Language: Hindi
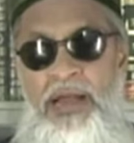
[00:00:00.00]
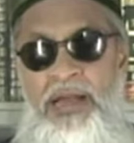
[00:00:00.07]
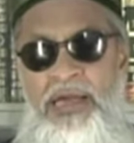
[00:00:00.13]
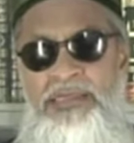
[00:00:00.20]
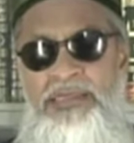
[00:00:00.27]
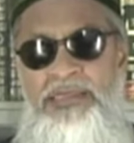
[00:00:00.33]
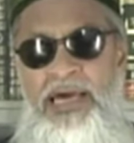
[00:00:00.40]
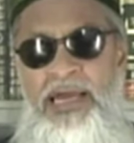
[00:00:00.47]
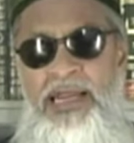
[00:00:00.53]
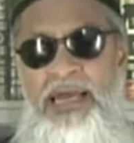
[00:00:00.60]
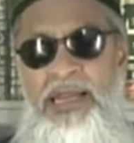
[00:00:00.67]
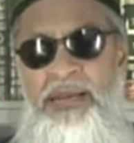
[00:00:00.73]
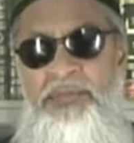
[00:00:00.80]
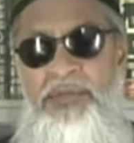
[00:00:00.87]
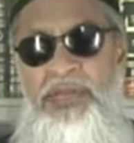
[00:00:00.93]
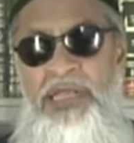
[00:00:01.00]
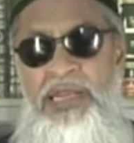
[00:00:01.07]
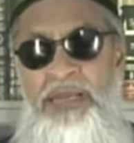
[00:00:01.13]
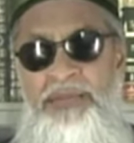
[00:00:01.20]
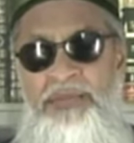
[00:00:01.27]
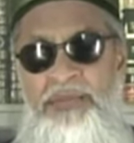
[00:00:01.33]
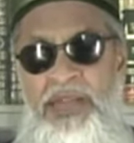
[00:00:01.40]
अगरचे सारे आलम के लिए
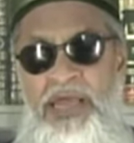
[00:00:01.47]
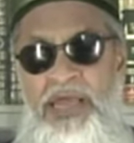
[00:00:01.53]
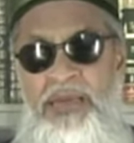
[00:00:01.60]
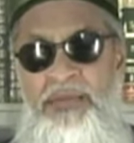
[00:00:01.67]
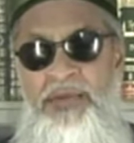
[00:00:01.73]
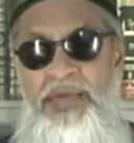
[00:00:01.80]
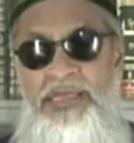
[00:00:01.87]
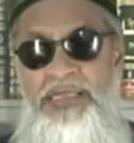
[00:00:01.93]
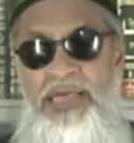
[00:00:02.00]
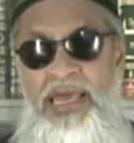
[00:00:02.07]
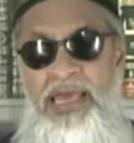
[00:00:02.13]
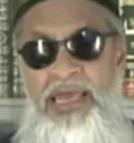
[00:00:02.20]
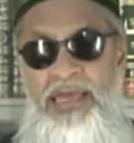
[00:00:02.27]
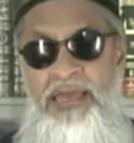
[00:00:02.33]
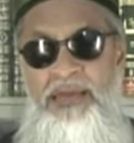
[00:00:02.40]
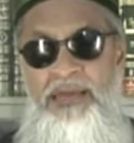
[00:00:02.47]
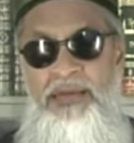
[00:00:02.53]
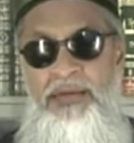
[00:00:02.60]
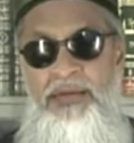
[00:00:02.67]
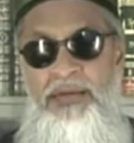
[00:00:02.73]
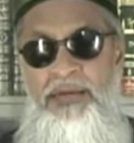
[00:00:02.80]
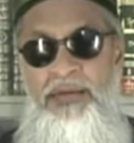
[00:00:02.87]
रहमत बना के भेजा है
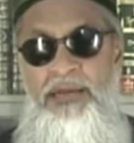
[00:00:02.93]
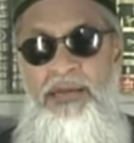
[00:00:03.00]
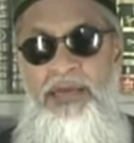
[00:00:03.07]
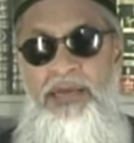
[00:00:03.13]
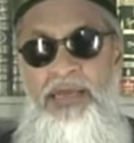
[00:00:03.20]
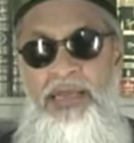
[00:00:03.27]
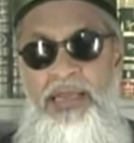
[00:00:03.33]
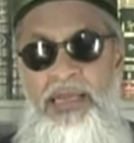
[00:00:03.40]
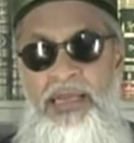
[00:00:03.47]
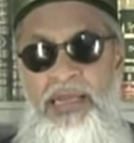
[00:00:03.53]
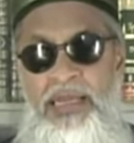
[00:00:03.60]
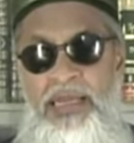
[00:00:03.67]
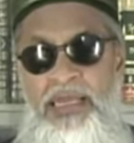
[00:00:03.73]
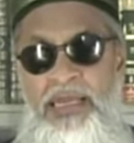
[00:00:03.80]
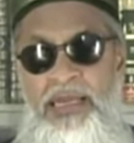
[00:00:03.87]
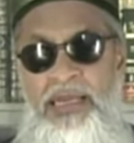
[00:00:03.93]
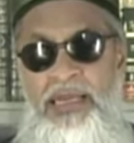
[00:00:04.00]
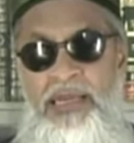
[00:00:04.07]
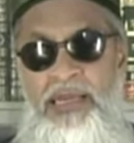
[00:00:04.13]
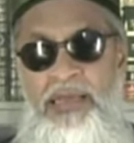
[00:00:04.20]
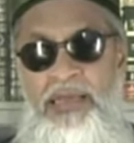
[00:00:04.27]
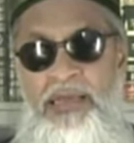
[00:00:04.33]
लेकिन
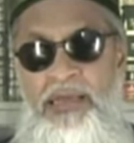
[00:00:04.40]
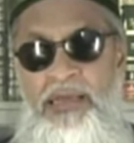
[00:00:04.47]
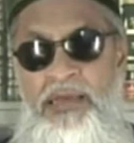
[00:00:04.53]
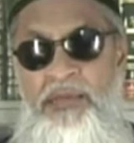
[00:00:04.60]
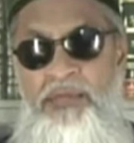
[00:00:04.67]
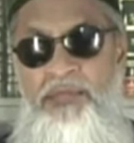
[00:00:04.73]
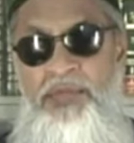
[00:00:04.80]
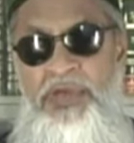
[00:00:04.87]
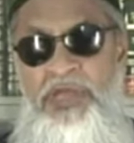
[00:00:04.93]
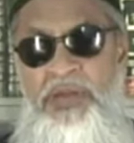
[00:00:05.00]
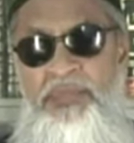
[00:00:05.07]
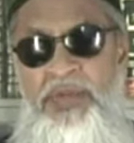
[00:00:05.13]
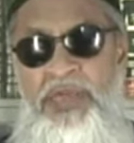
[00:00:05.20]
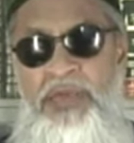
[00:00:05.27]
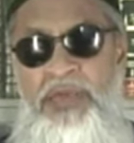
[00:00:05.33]
फिर भी